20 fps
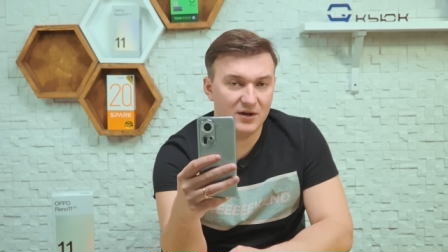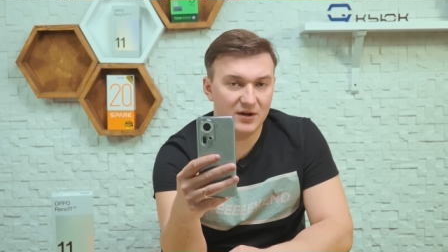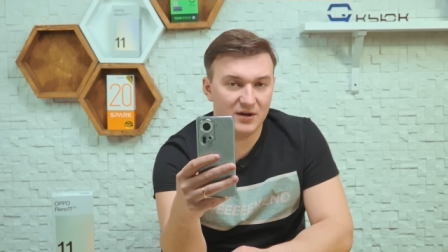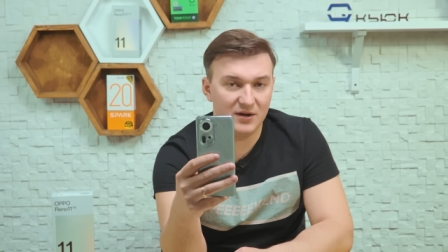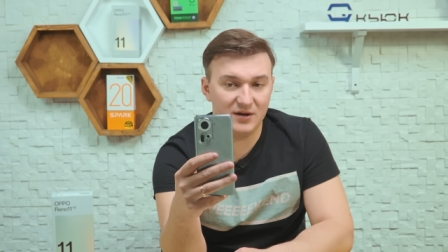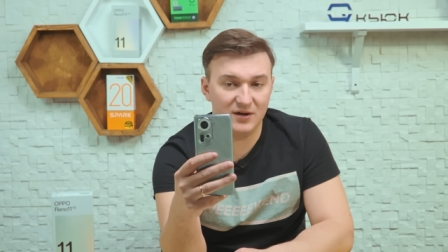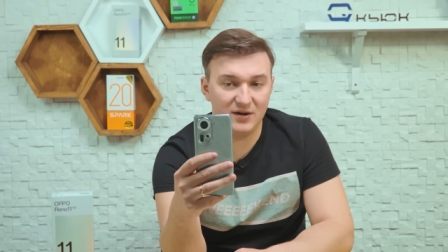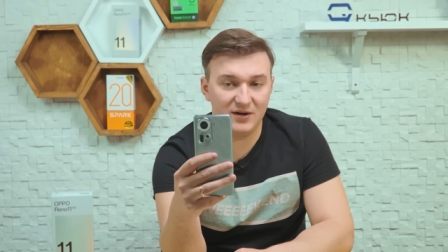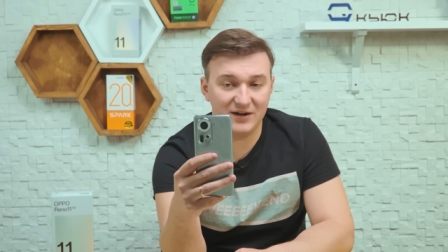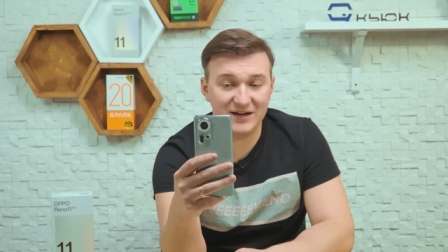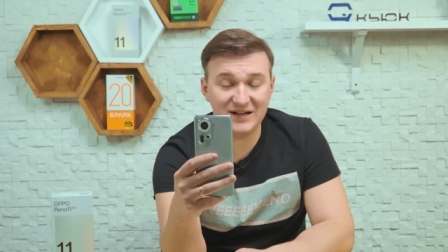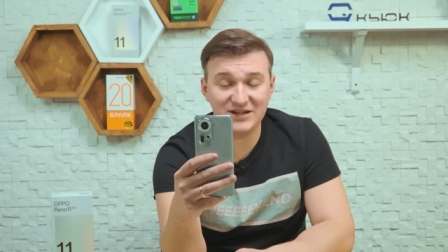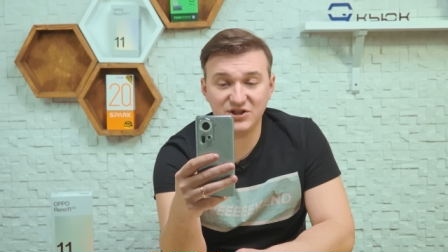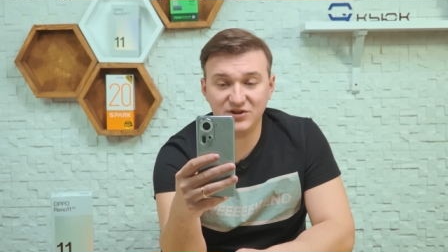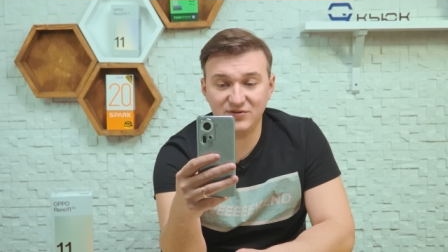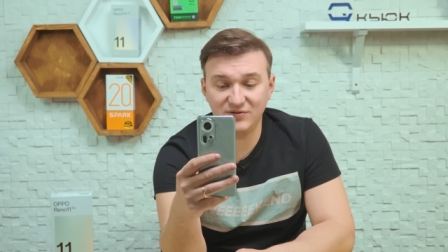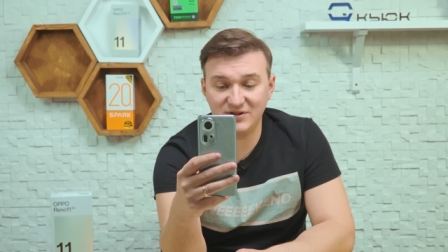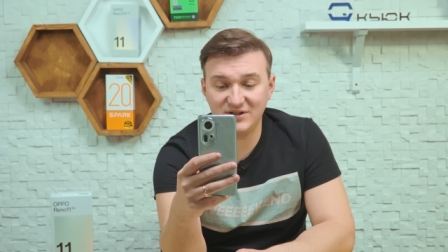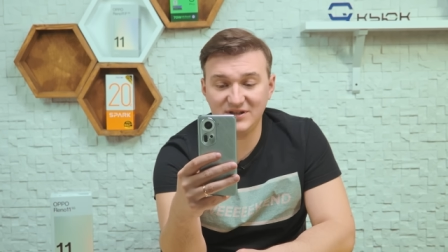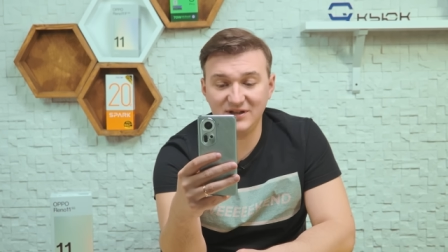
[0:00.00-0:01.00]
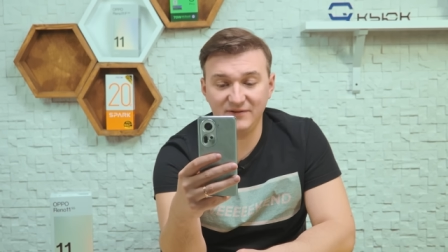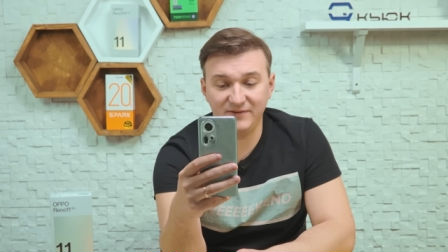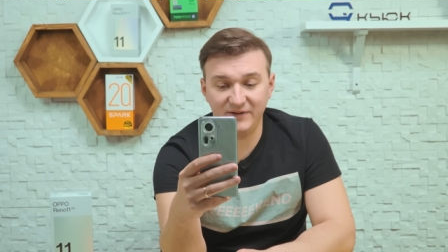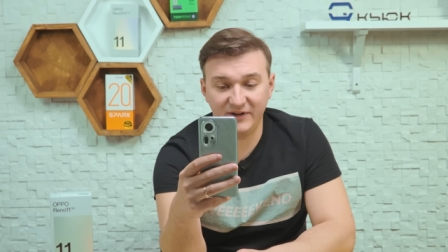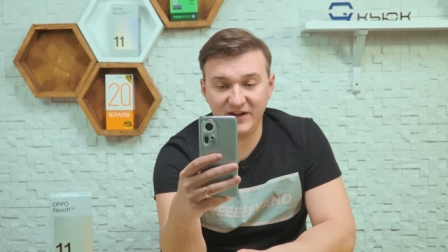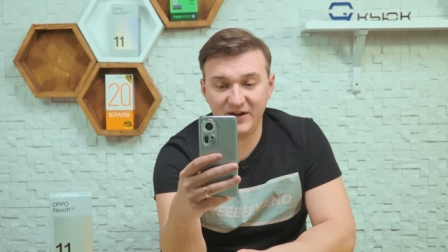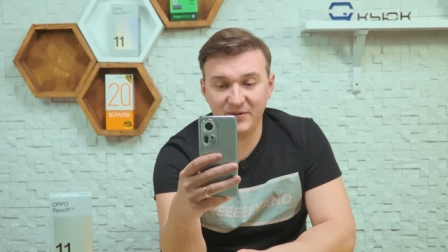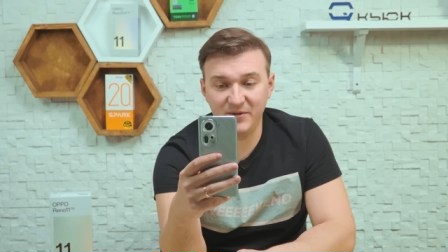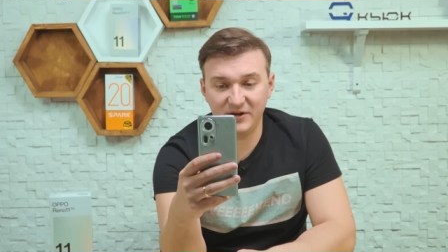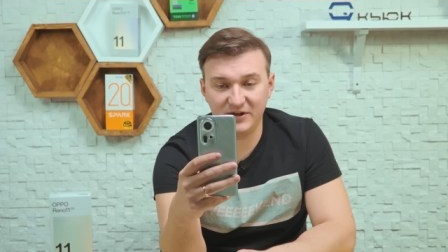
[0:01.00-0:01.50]
качество селфи
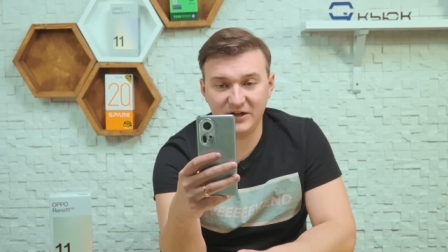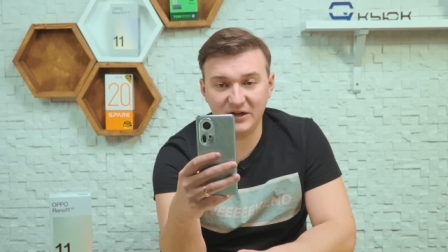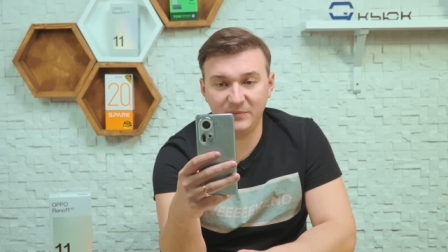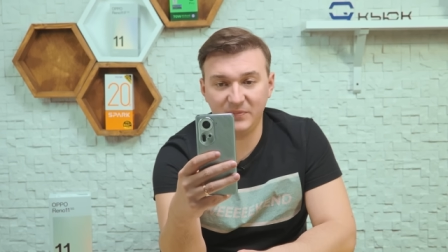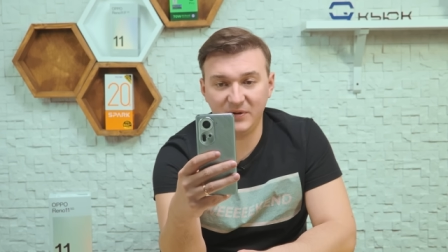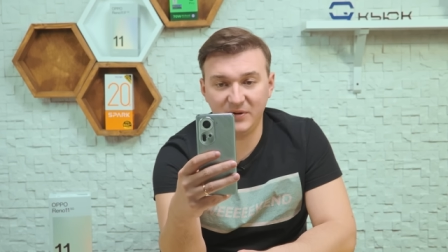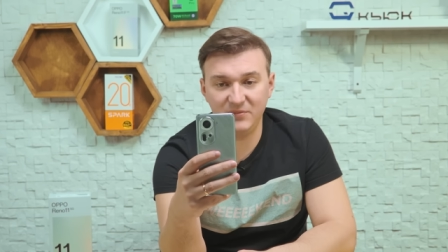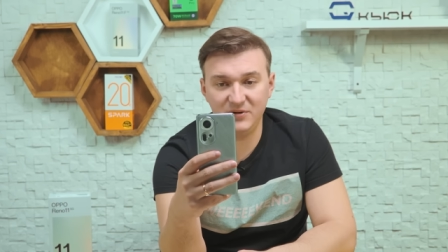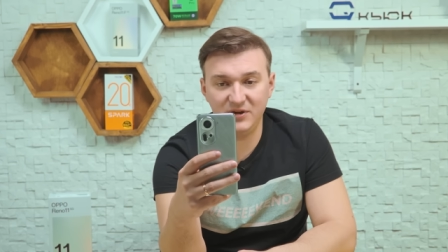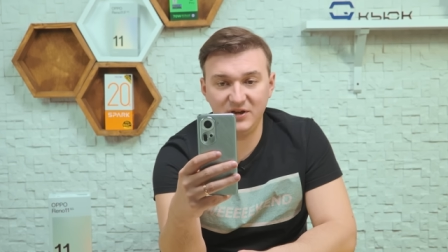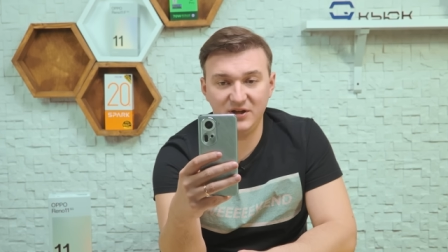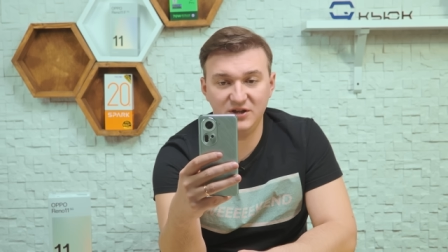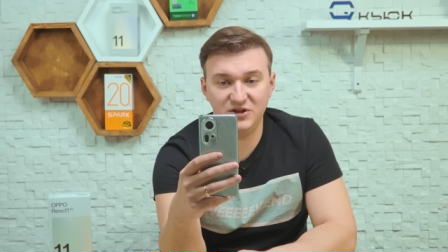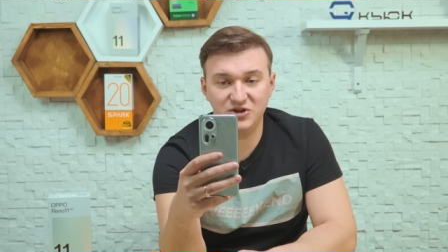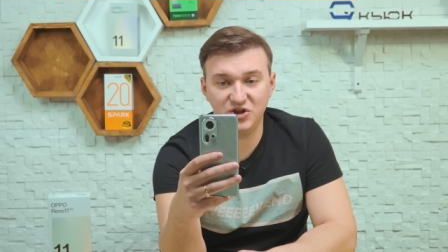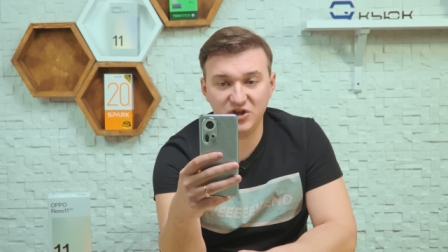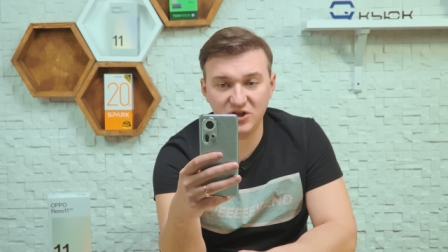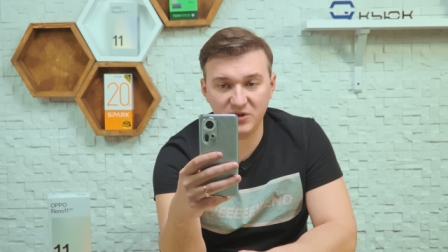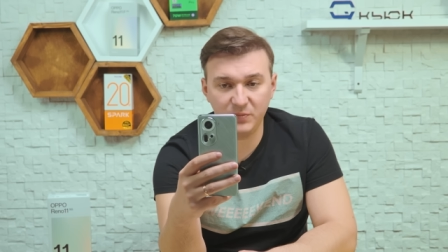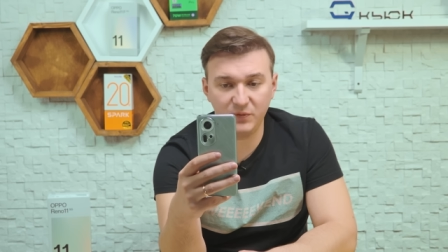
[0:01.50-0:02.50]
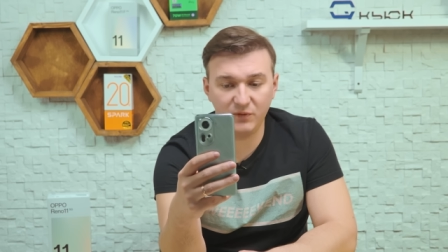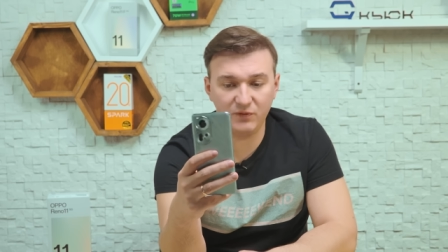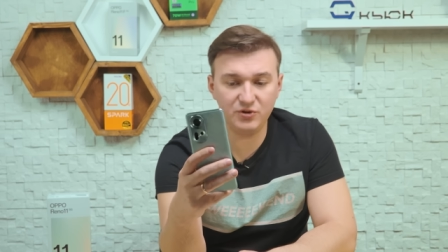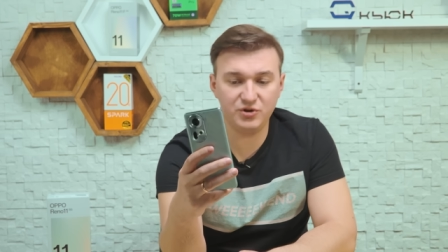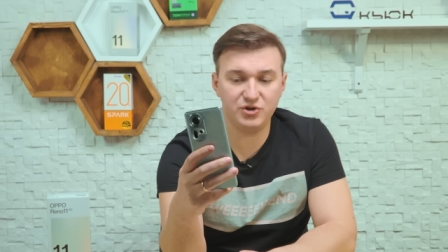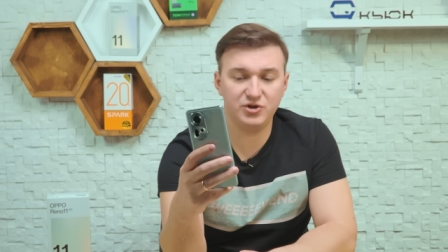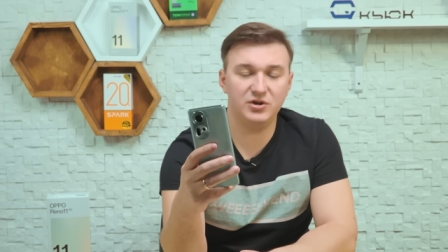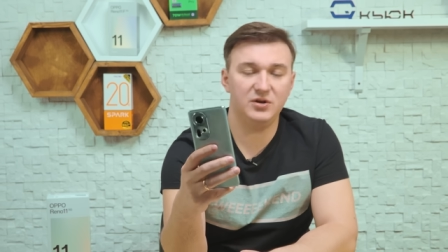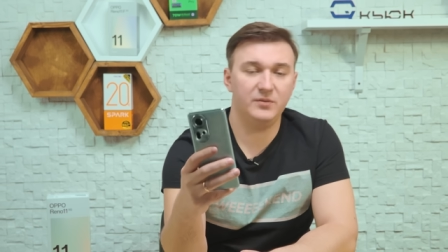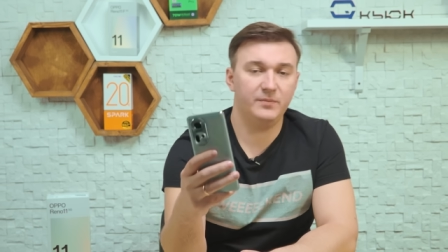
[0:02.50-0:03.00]
камеры, как по мне,
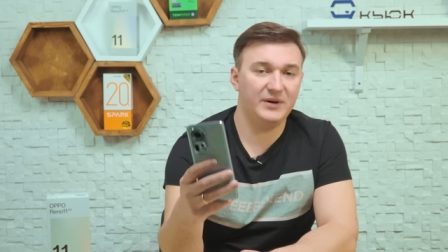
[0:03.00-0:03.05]
исчерпывающее.